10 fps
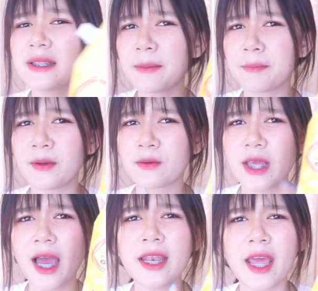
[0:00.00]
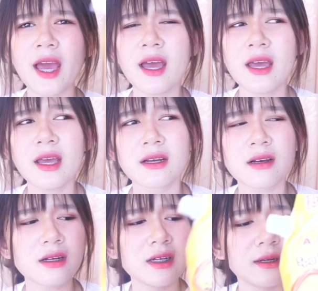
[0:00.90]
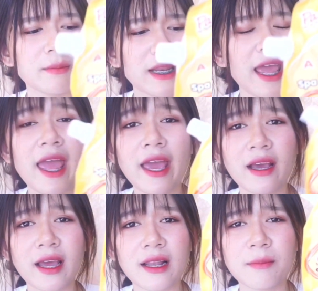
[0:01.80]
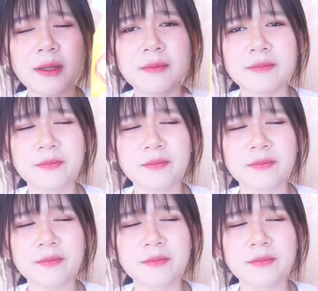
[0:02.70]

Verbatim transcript: บผิวแต่อันเนี้ยก็คือมันแห้งไงแล้วมัน